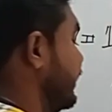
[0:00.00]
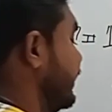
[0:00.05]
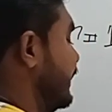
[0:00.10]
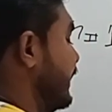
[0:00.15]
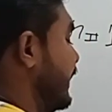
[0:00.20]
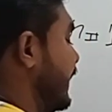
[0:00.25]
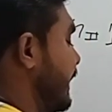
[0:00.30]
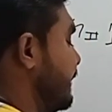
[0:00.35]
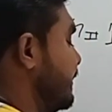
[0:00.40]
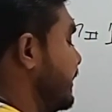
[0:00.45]

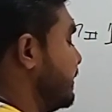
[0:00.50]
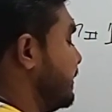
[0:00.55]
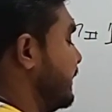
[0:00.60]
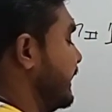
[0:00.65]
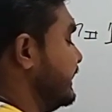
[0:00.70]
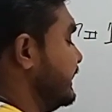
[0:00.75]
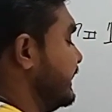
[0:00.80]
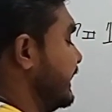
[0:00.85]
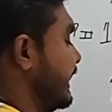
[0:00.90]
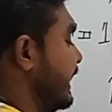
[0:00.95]
अब
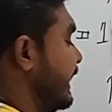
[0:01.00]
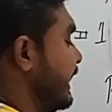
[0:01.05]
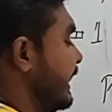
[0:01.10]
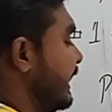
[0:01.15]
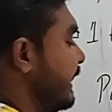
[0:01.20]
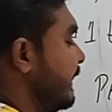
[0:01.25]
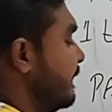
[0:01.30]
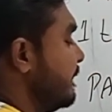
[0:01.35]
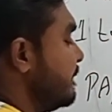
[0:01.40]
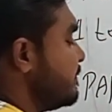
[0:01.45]
पंद्रह
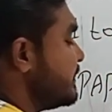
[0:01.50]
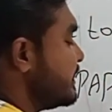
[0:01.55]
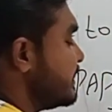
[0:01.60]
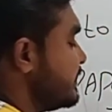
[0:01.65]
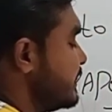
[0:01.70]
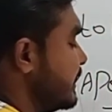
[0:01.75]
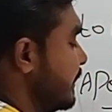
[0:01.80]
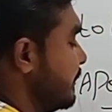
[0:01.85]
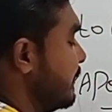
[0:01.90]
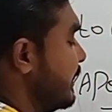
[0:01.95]

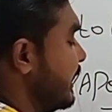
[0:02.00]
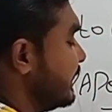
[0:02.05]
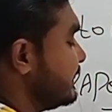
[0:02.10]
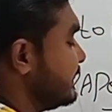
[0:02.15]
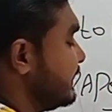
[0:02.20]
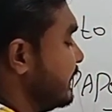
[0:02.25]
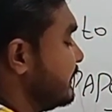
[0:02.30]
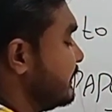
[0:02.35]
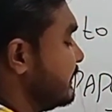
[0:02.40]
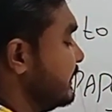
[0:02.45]
जमा
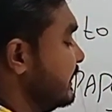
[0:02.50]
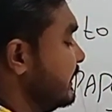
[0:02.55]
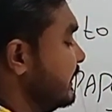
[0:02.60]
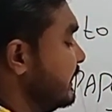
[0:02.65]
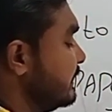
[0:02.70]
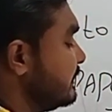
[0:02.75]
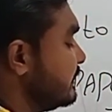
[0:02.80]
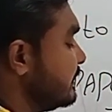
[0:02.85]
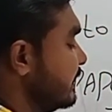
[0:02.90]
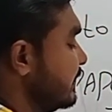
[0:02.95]

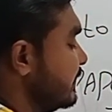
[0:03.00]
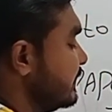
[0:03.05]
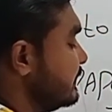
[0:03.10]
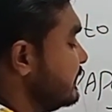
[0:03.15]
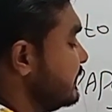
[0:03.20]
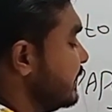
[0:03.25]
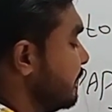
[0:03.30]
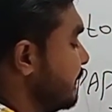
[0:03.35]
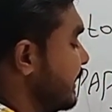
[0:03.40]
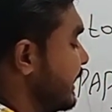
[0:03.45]
छत्तीस
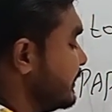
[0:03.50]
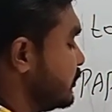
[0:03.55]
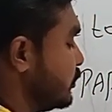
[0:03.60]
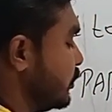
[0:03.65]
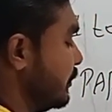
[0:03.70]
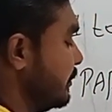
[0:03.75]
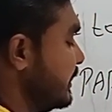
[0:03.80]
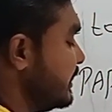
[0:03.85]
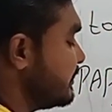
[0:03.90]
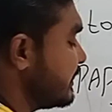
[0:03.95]
जमा
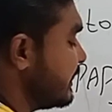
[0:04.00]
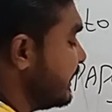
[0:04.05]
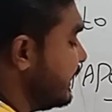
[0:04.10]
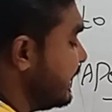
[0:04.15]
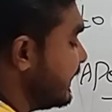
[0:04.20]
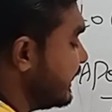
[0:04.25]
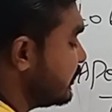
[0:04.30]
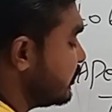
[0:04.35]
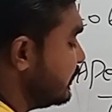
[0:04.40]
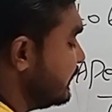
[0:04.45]
चौबीस करेंगे
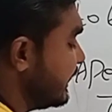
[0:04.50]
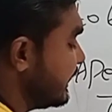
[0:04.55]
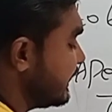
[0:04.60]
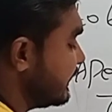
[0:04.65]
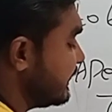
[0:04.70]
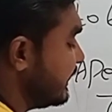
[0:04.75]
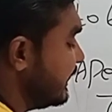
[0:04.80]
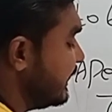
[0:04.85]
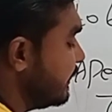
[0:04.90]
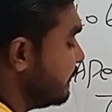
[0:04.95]
तो ये कितने
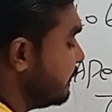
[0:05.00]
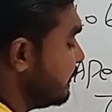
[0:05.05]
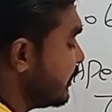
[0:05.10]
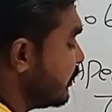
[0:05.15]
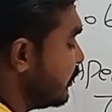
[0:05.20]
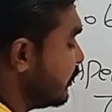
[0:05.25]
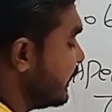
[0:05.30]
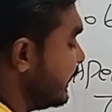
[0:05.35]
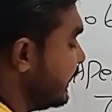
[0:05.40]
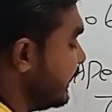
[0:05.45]
नंबर हो
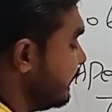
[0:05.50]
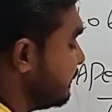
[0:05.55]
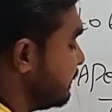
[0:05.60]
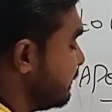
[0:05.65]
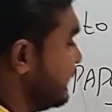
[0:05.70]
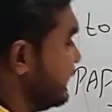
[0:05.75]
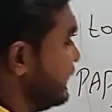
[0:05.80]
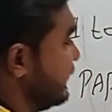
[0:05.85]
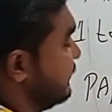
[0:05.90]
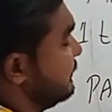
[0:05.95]
गए
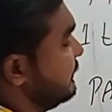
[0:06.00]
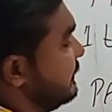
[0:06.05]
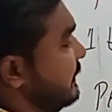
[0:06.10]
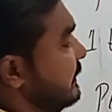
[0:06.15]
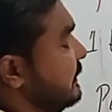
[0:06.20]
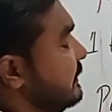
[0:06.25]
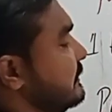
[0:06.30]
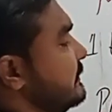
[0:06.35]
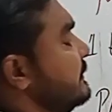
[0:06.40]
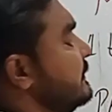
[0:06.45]
पचहत्तर
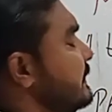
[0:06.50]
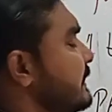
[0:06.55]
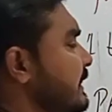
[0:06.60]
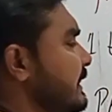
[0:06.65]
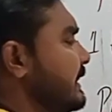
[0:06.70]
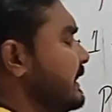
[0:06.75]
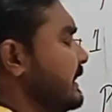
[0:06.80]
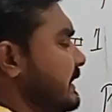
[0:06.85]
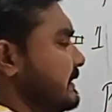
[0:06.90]
इसी